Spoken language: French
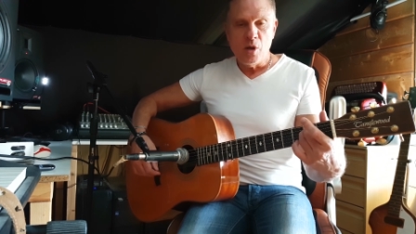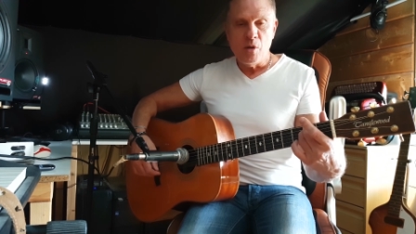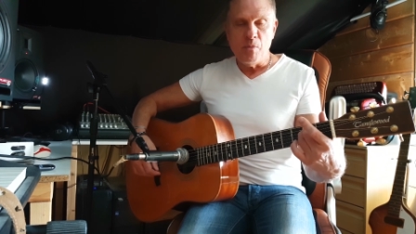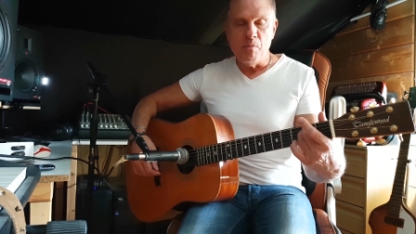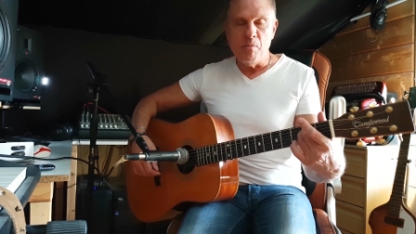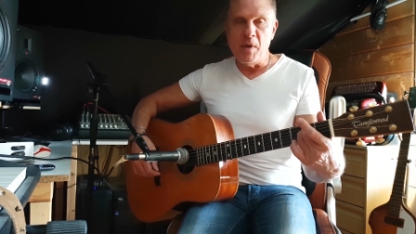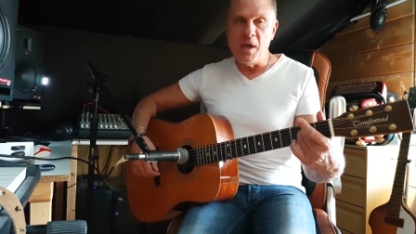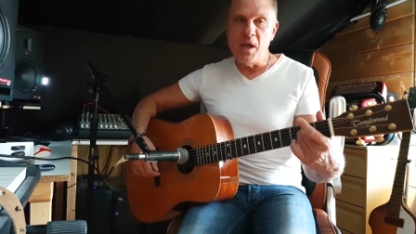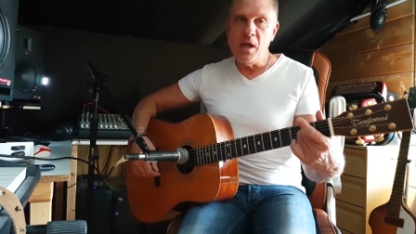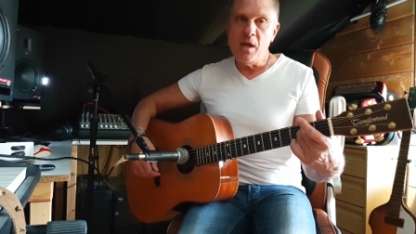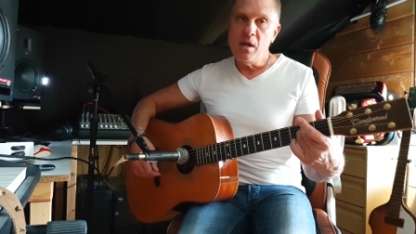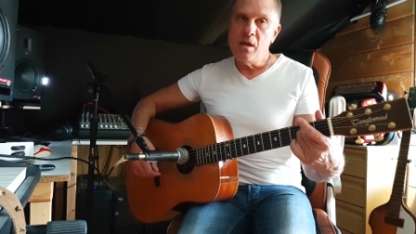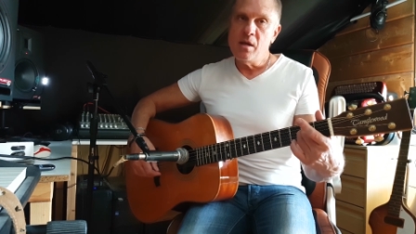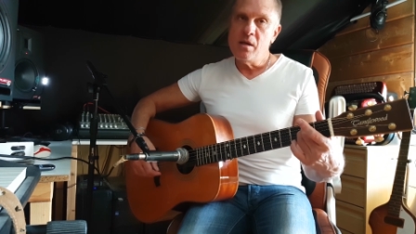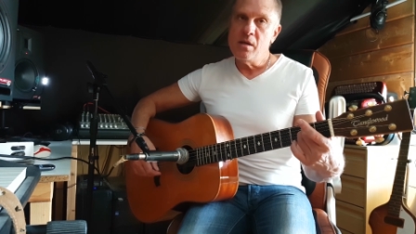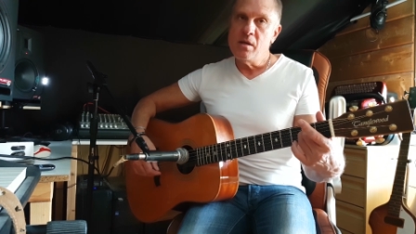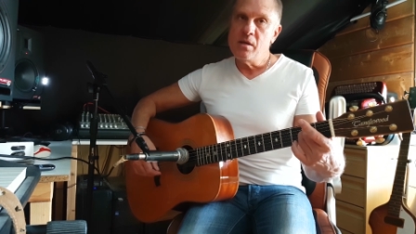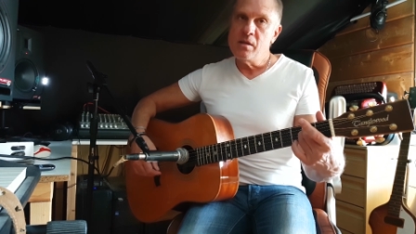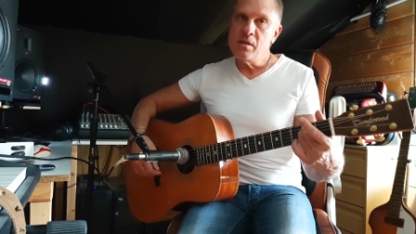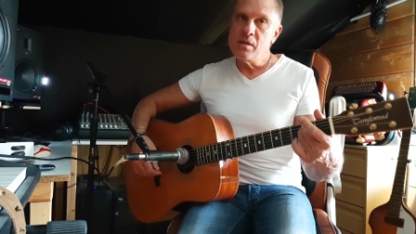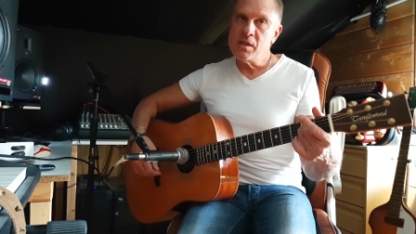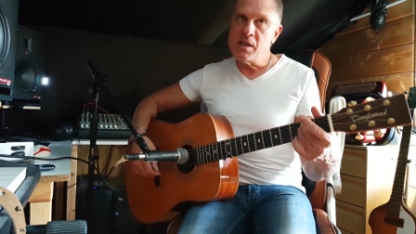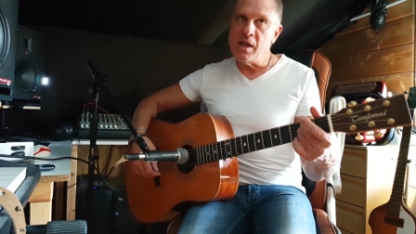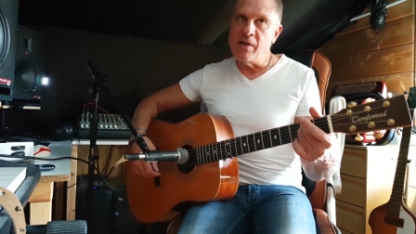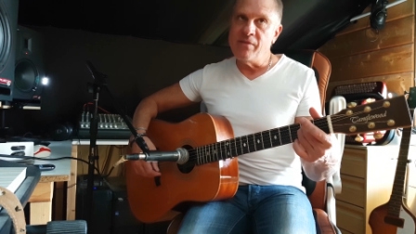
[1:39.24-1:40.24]
Mais
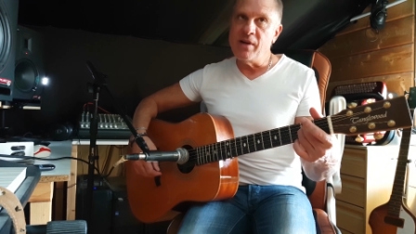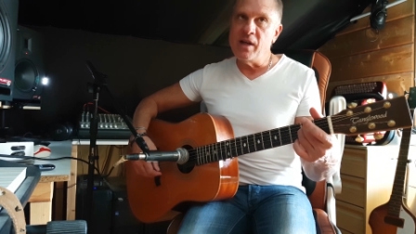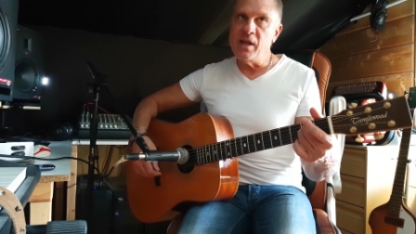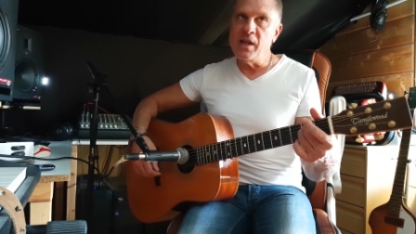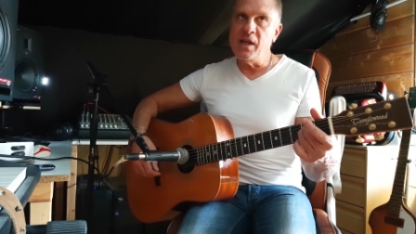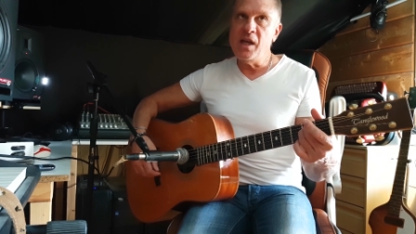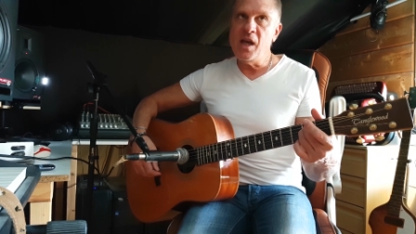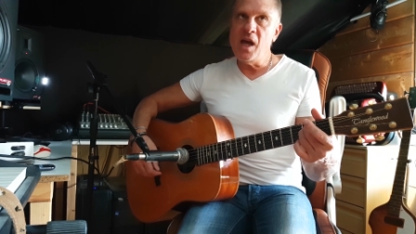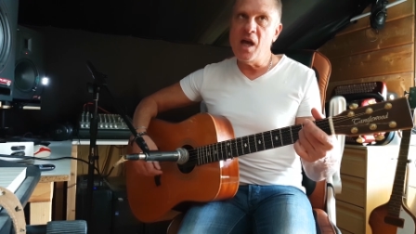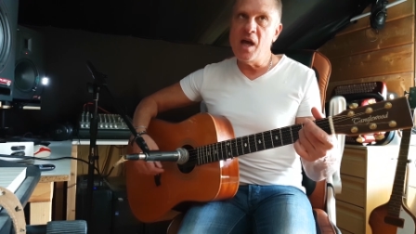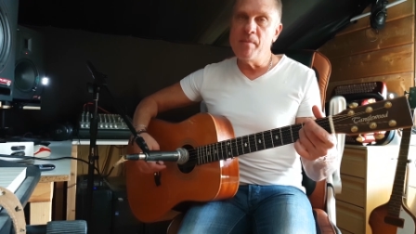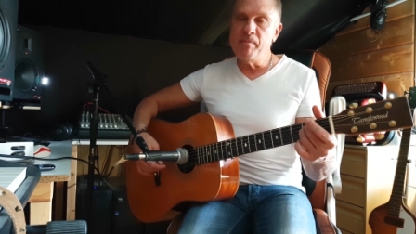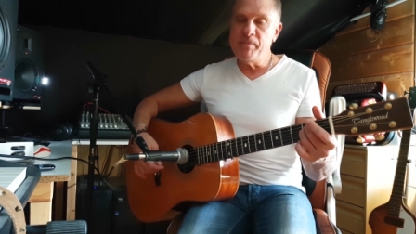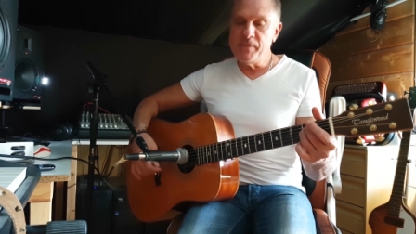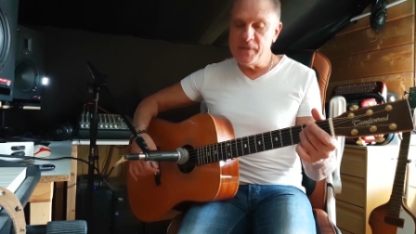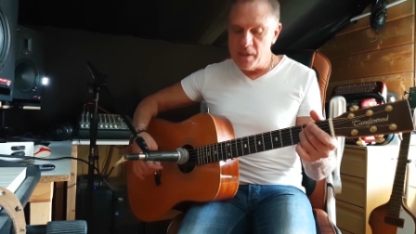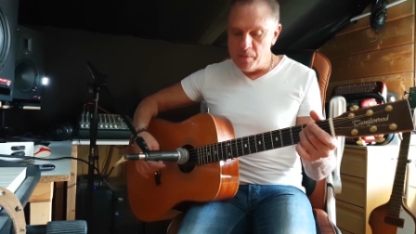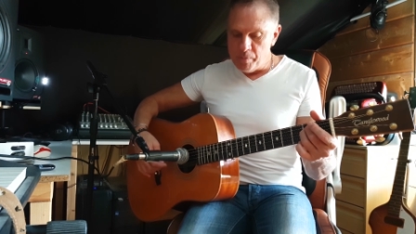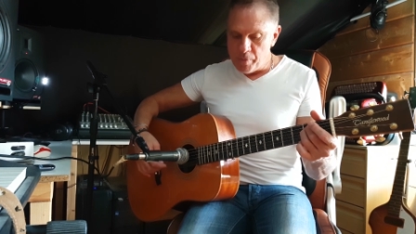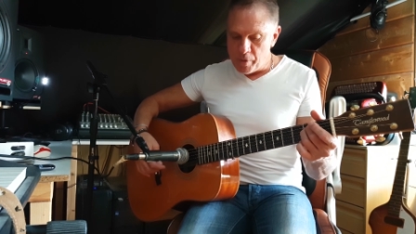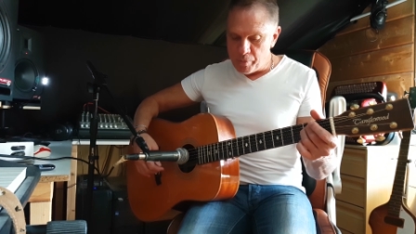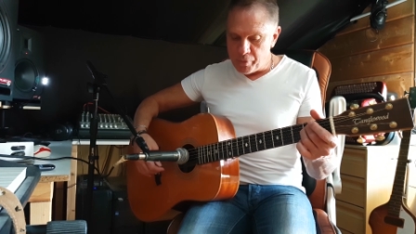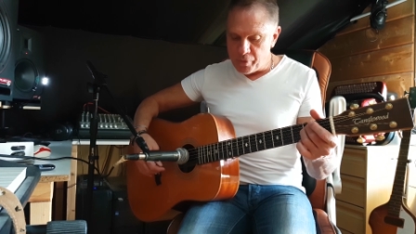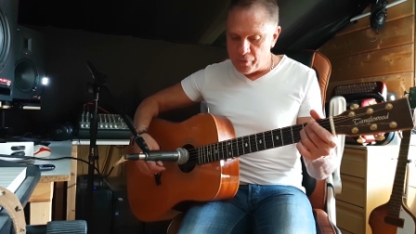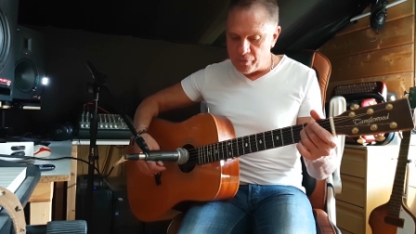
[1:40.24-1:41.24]
ça va aller un petit
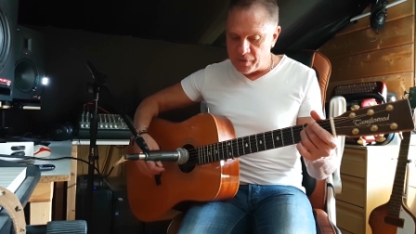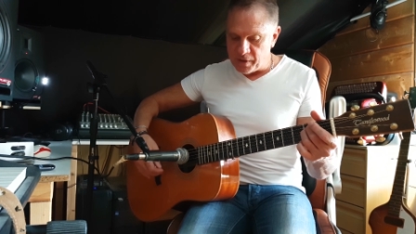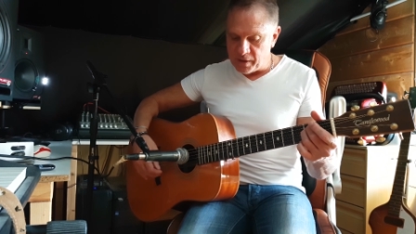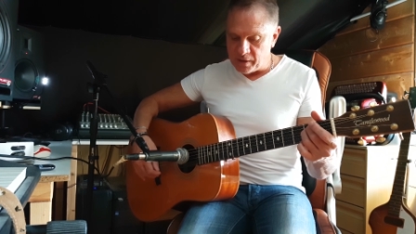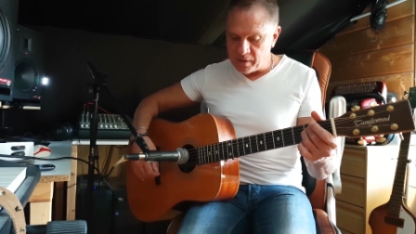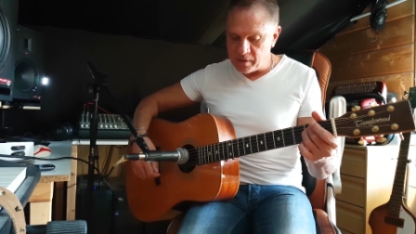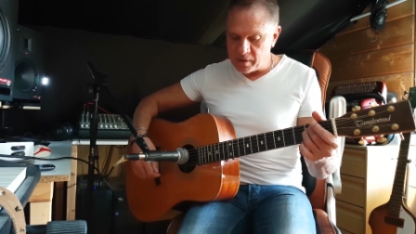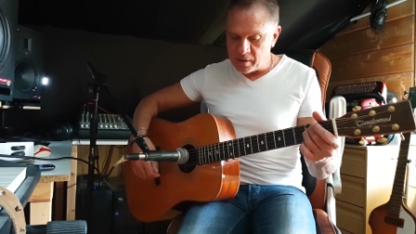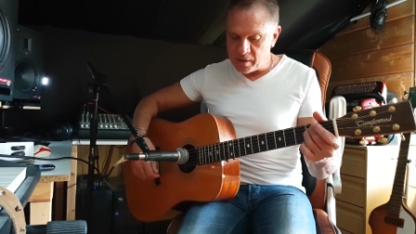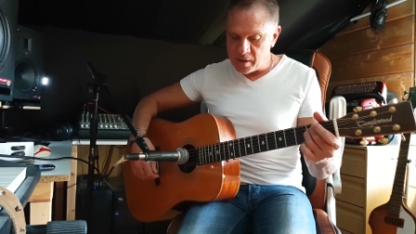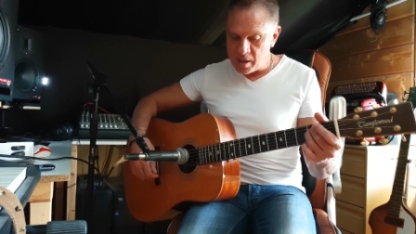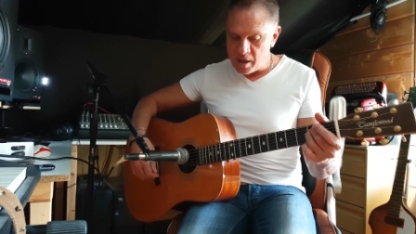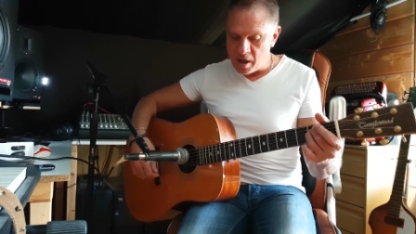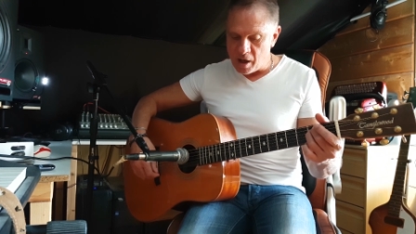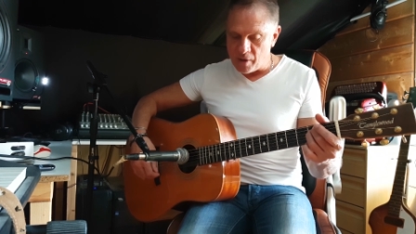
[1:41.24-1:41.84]
peu plus vite